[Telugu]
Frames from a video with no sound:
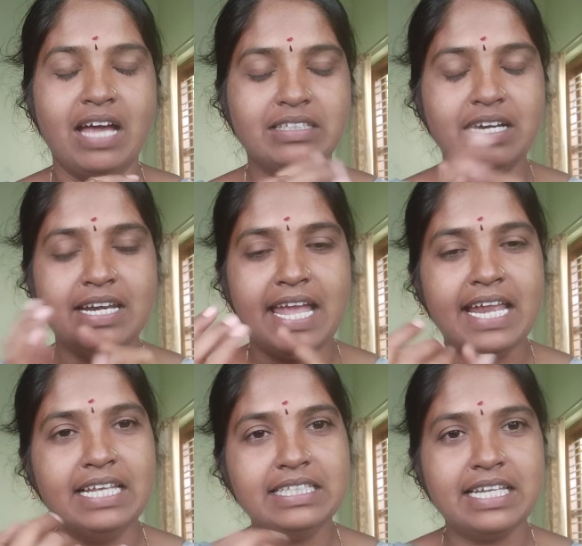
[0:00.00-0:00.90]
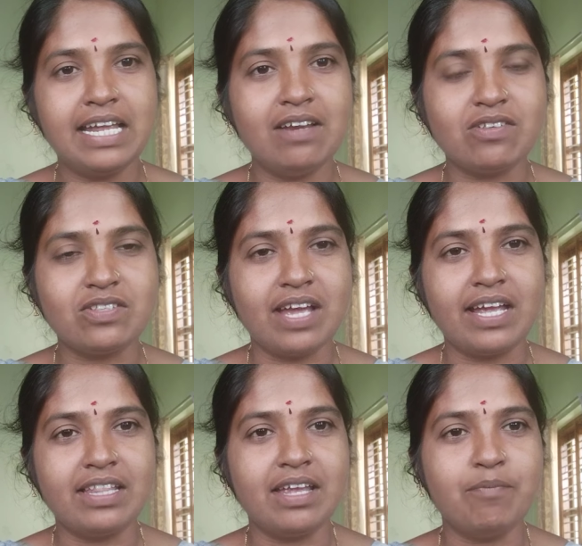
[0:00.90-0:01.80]
అసలు డైలీ సీరియల్ వస్తాయి
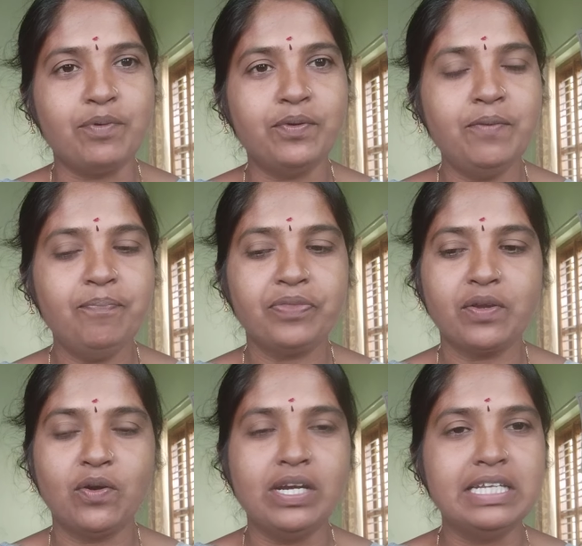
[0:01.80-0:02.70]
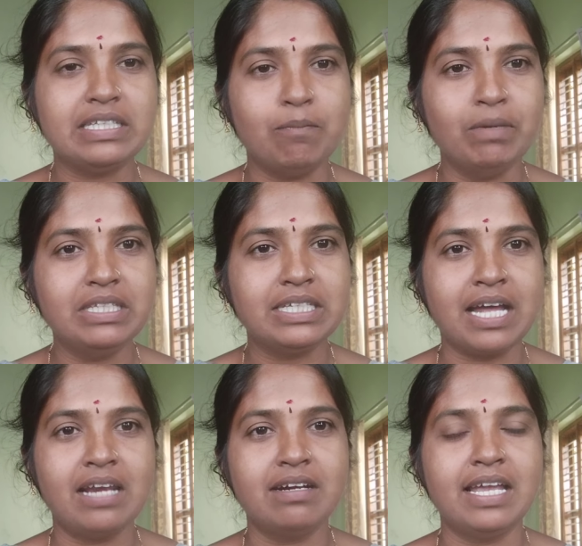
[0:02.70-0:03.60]
కదా ఇప్పుడు కొన్ని
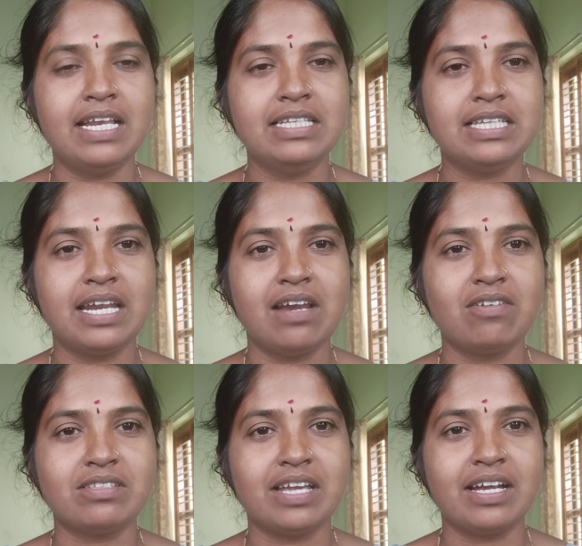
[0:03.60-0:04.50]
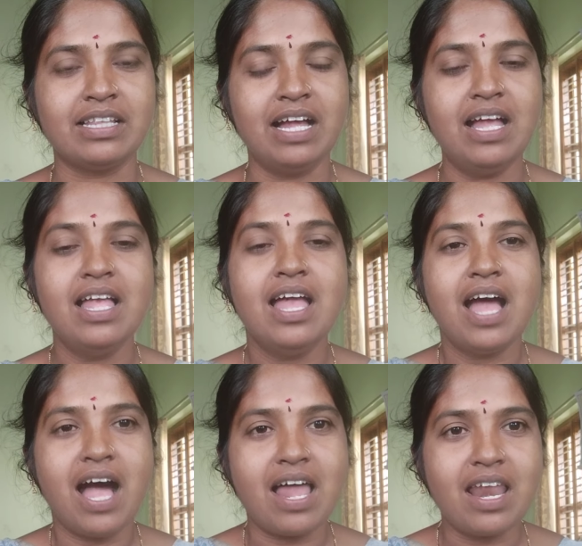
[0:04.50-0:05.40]
సంవత్సరాలు డైలీ సీరియల్ వస్తాయి కదా
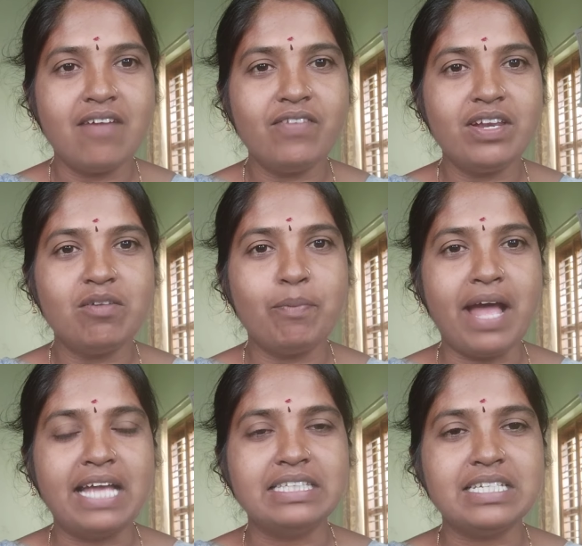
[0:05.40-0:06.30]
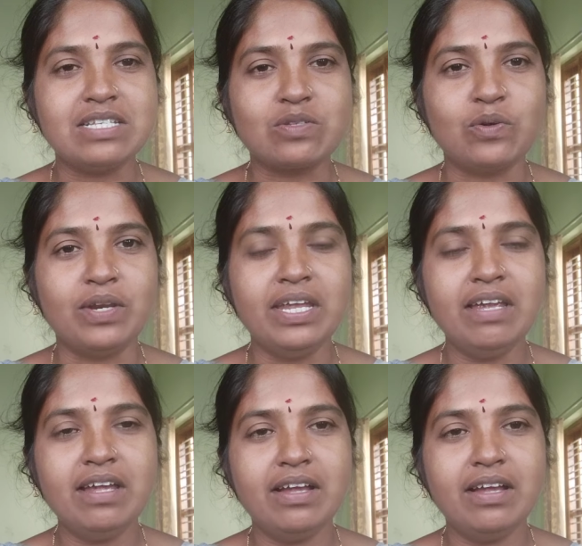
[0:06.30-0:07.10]
అలా వీళ్ళు ప్లాన్ చేసుకొని